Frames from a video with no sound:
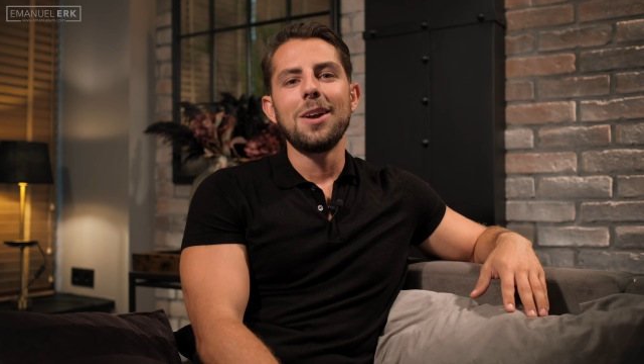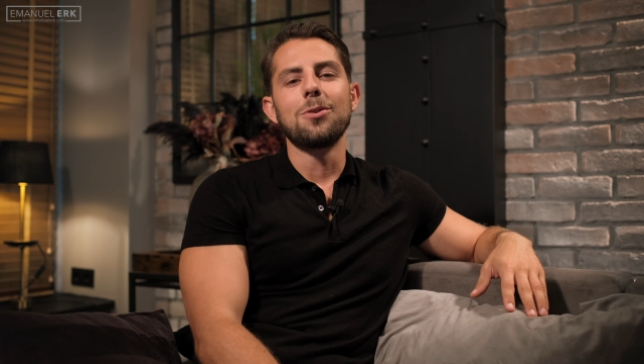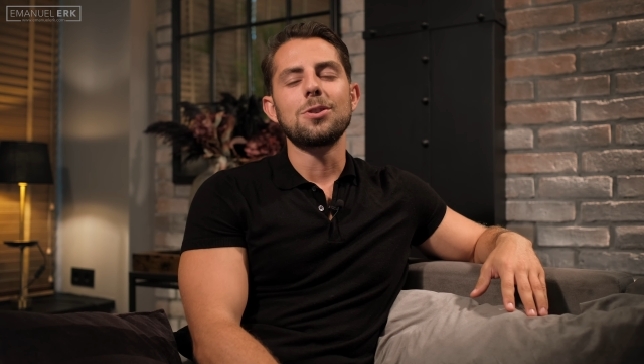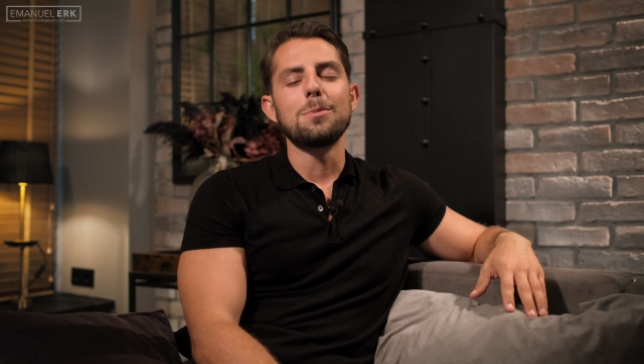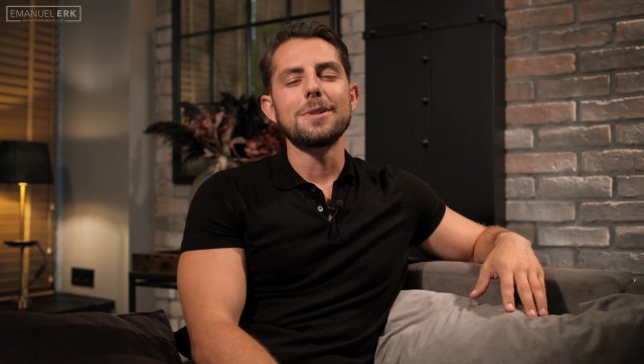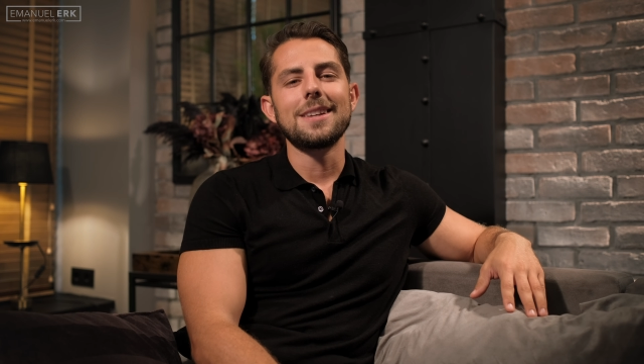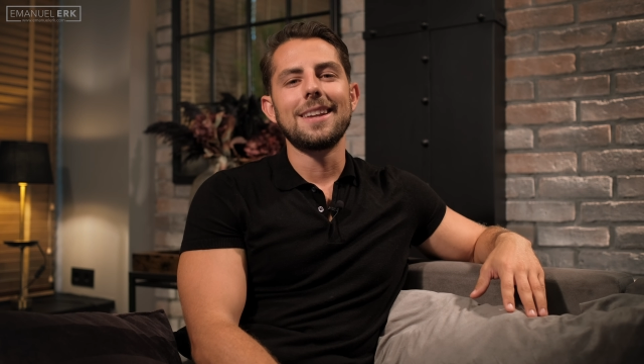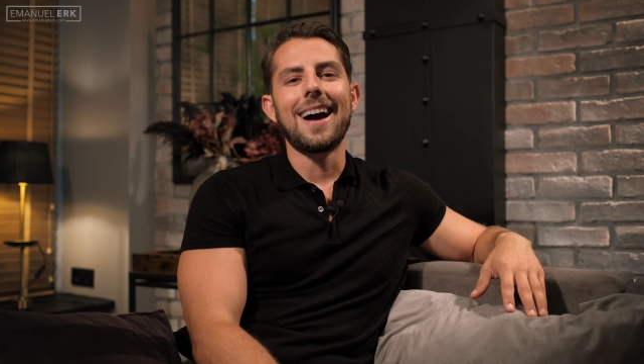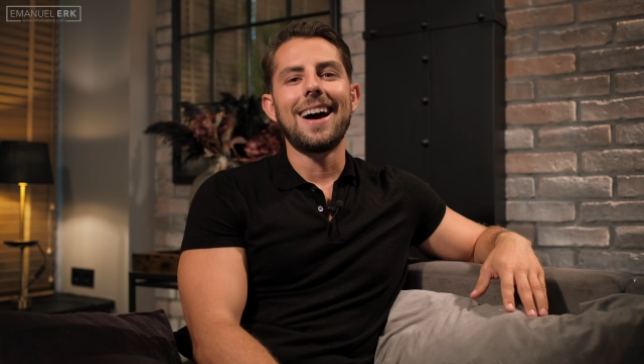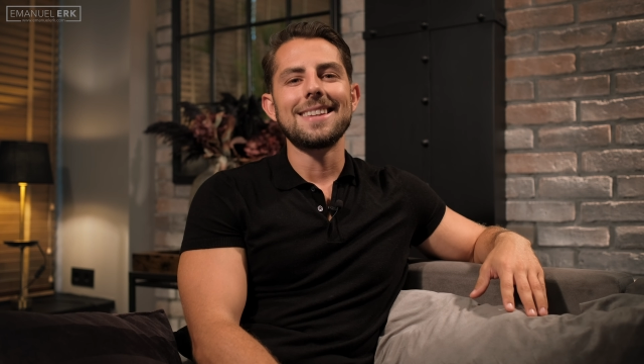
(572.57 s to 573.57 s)
Ich wünsche dir bis
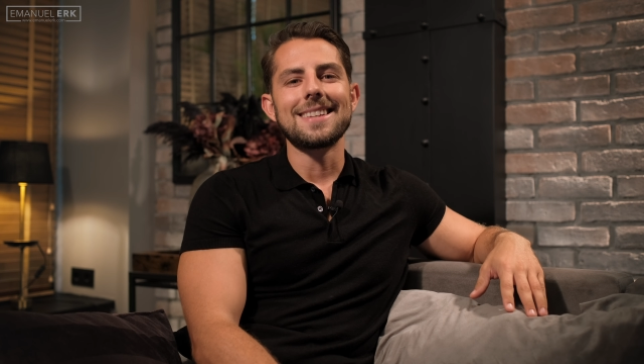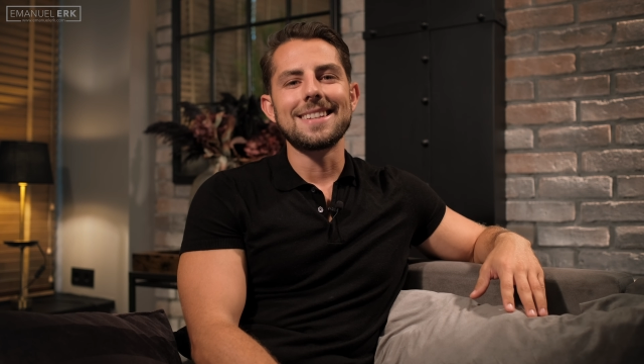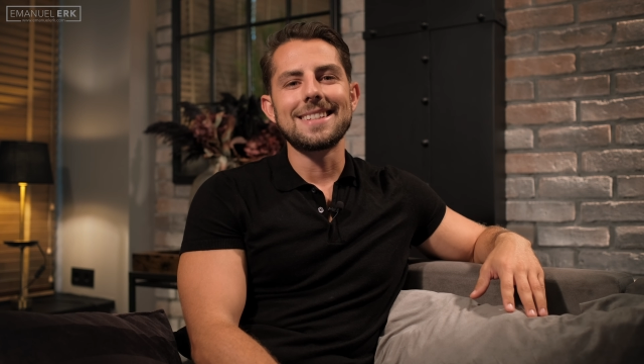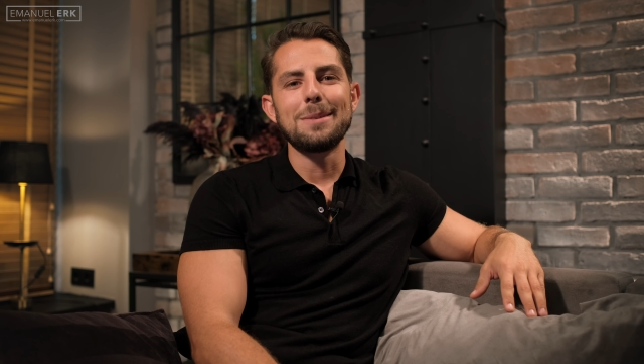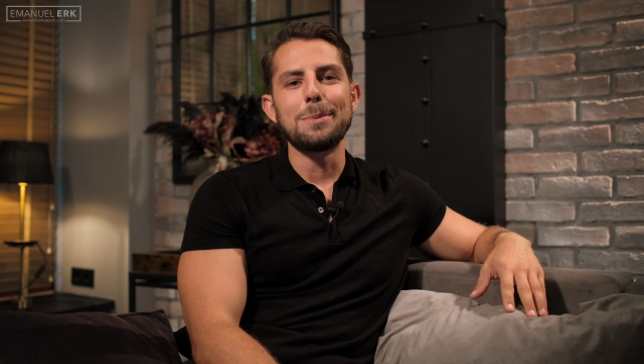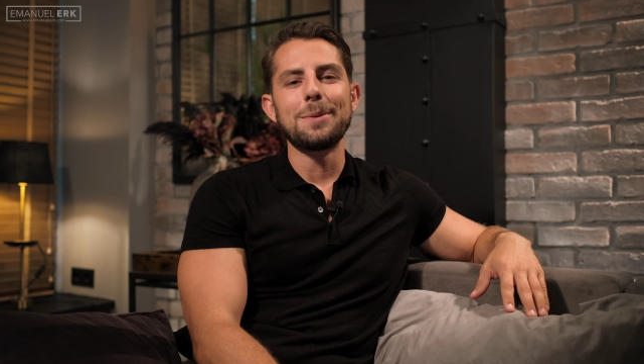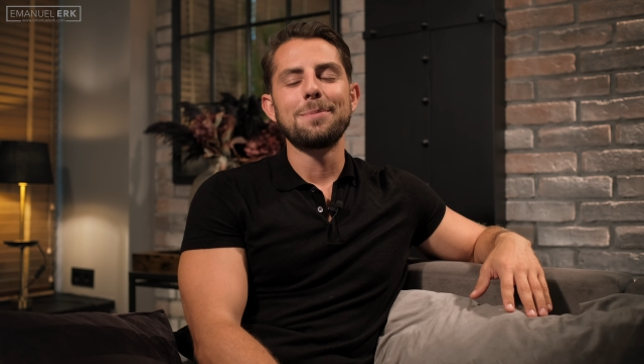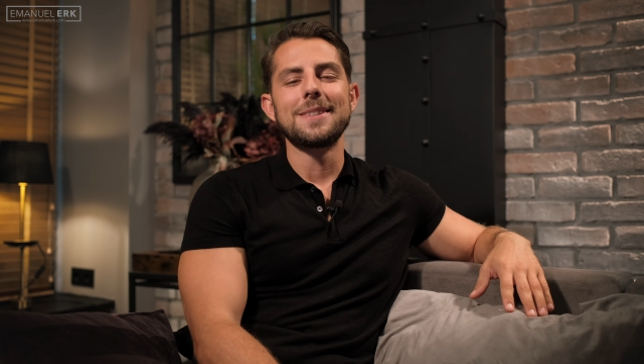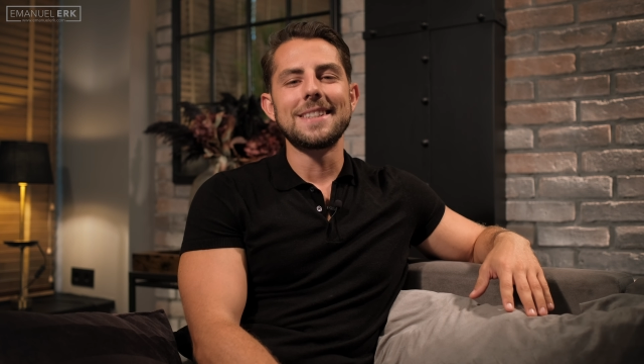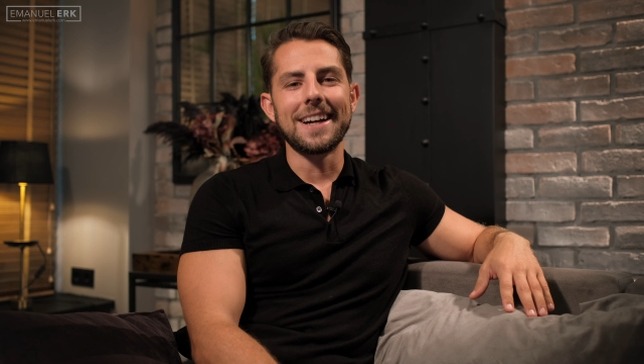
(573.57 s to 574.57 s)
dahin alles, alles Liebe,
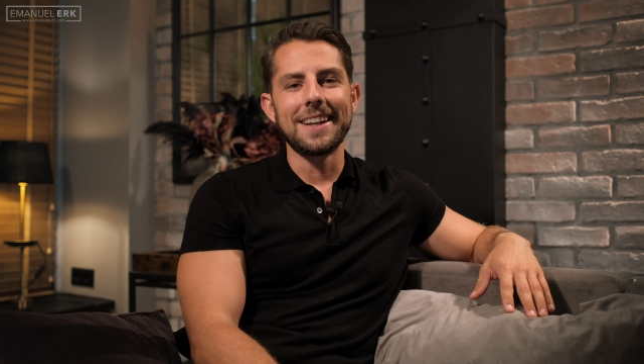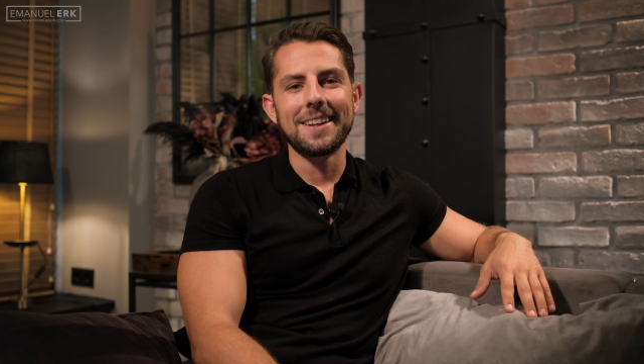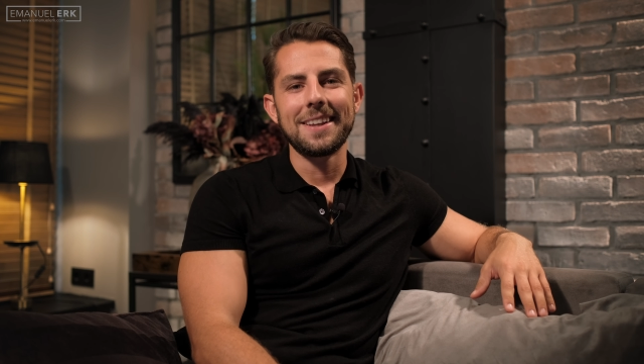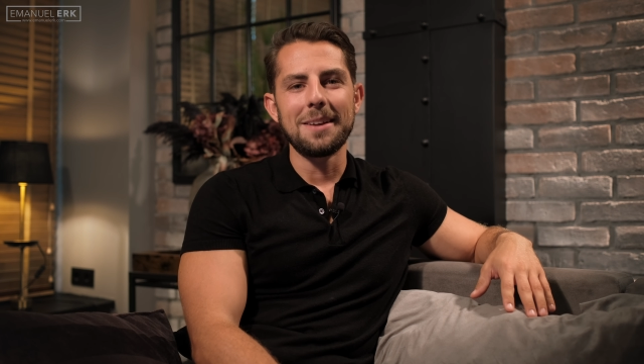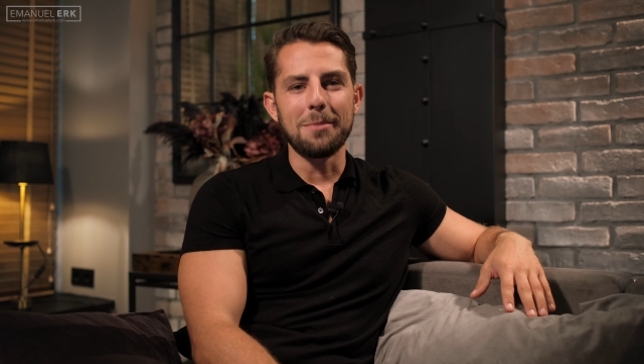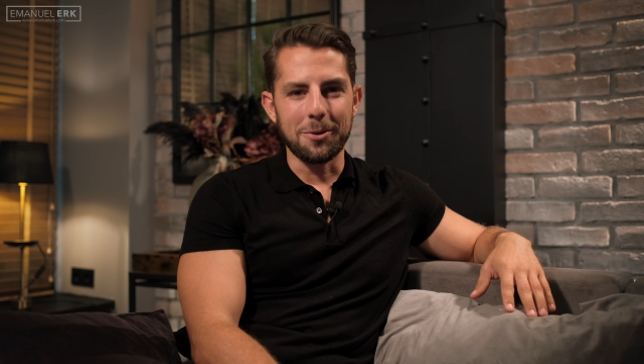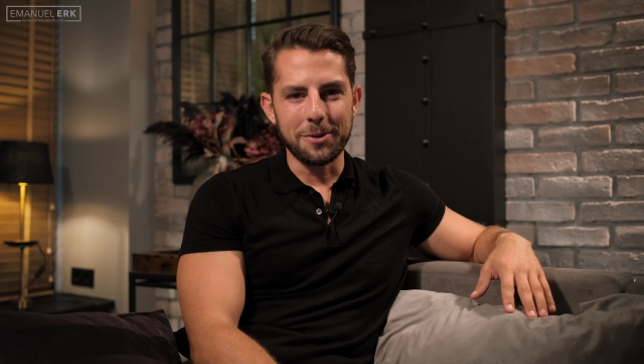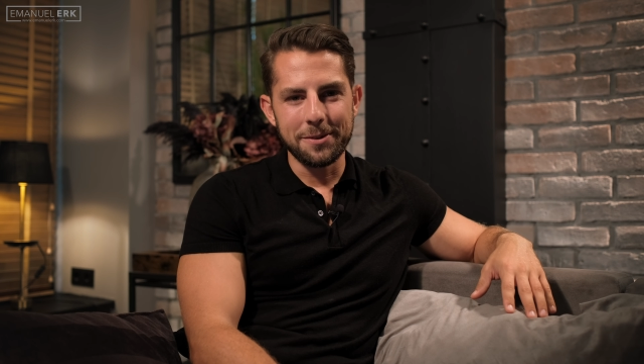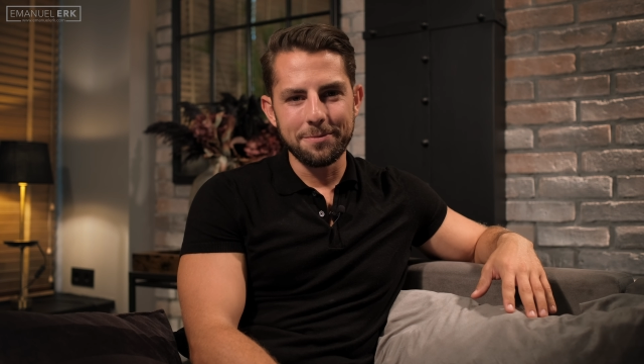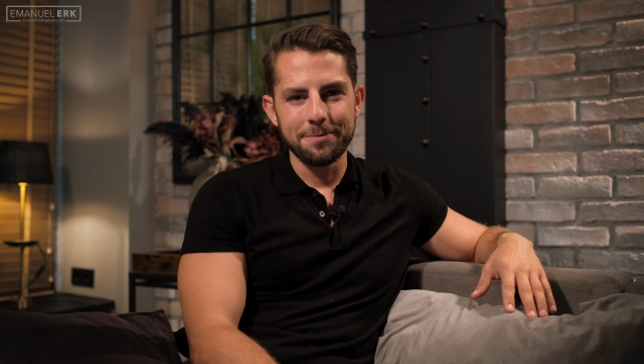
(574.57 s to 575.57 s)
dein
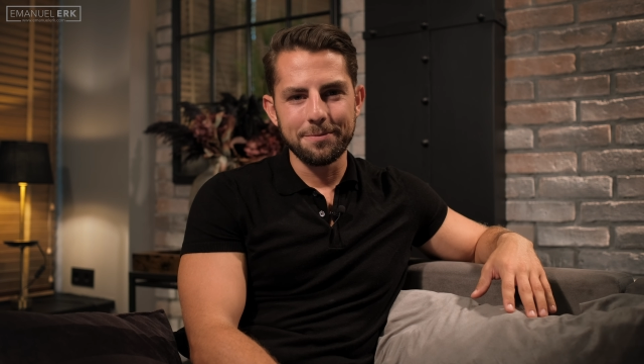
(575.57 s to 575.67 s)
Emanuel.